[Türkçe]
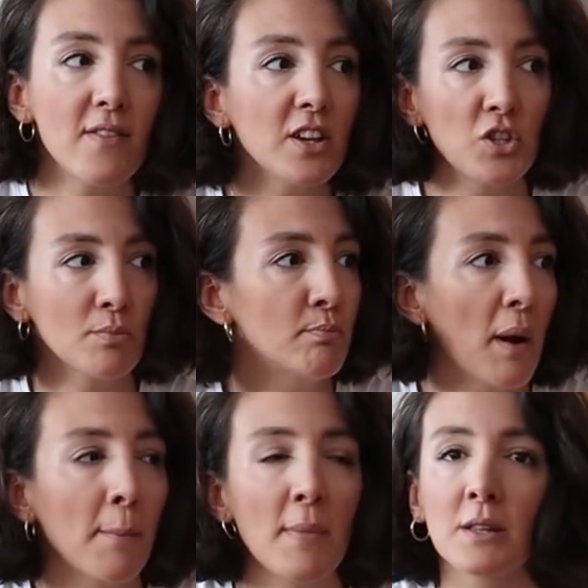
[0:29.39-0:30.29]
Ve hiç
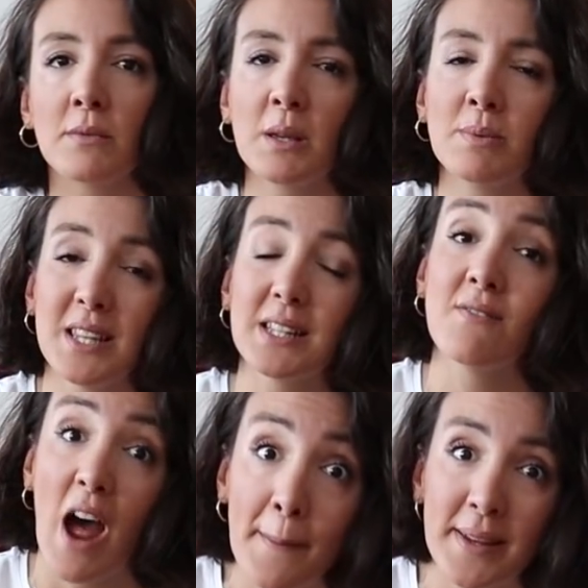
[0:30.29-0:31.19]
bakmadığımı kimseye
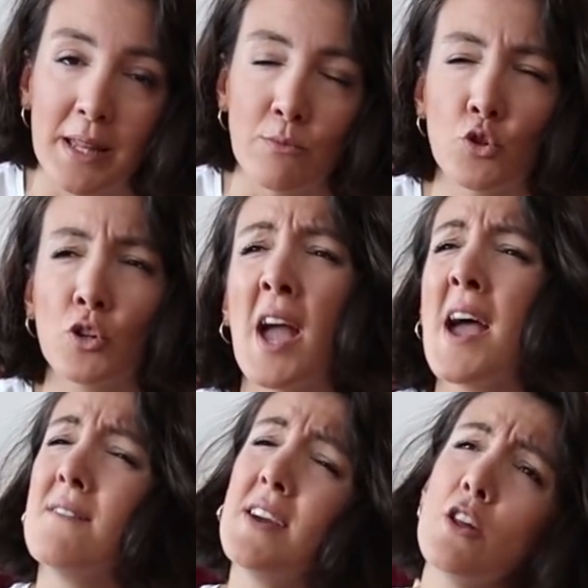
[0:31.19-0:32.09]
de vermediğimi çünkü
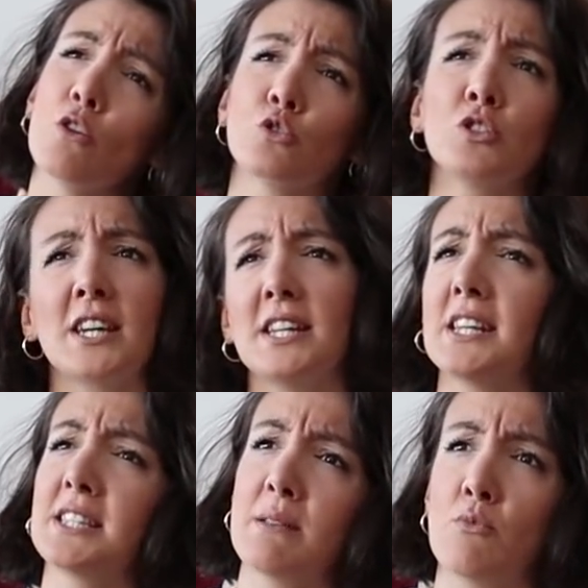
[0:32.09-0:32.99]
veriyorsun geri
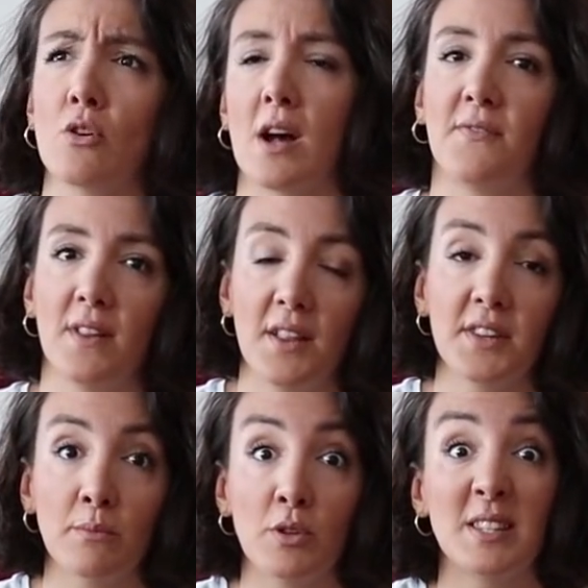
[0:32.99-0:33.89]
getirmiyorlar falan
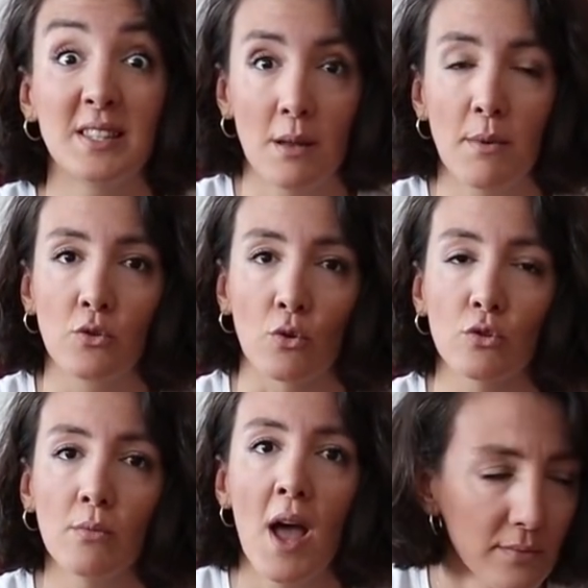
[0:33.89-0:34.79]
diye bir de sistem
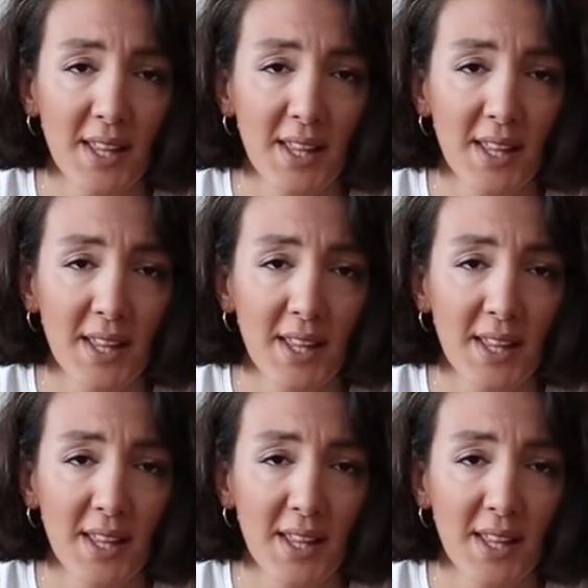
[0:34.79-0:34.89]
ediyordum.